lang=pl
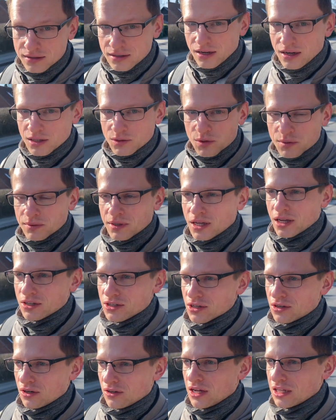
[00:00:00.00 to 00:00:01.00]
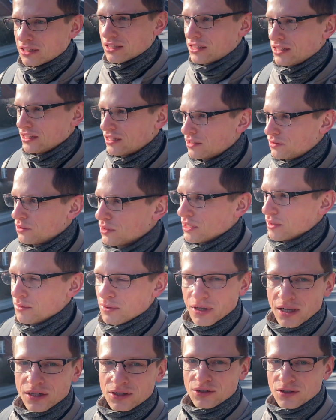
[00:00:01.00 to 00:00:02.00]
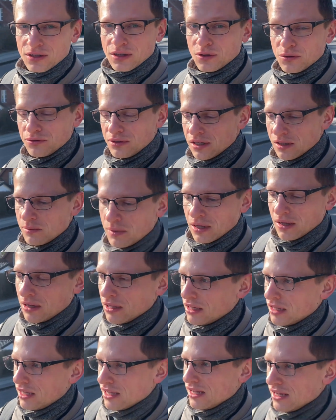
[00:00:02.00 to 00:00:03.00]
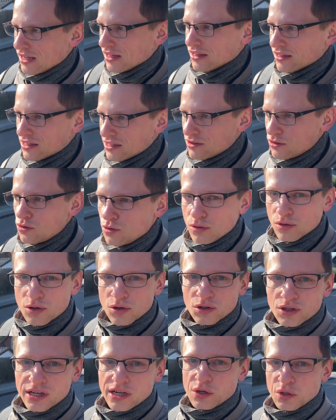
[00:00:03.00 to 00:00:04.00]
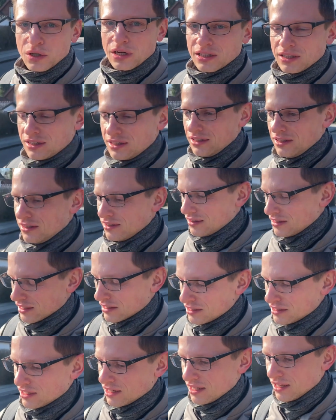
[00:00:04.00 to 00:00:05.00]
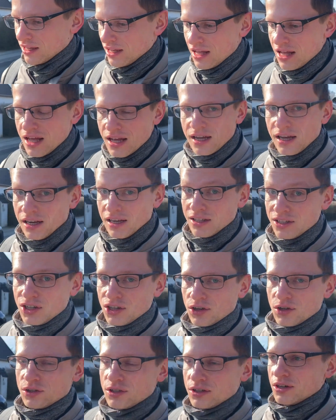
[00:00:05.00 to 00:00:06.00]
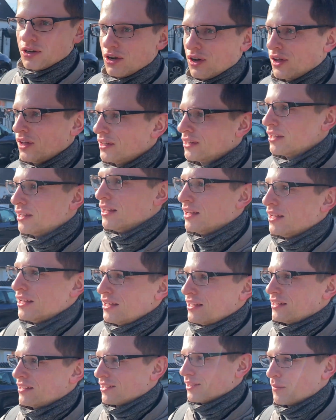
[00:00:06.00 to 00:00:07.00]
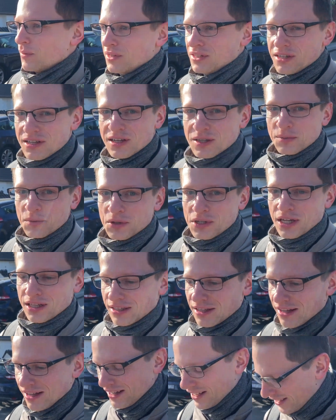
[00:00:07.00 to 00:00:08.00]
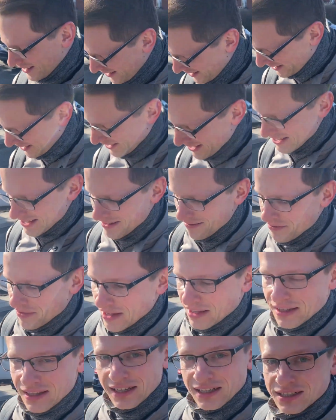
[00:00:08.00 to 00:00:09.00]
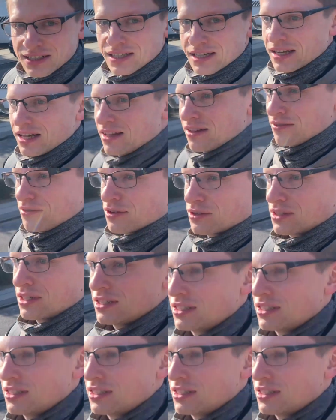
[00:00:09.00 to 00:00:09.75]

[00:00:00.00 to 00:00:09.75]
znalazłem takie czekoladki, które moja żona uwielbia. Takie kulko czekoladki, także, ale cicho, cicho, będzie niespodzianka. Także wiozę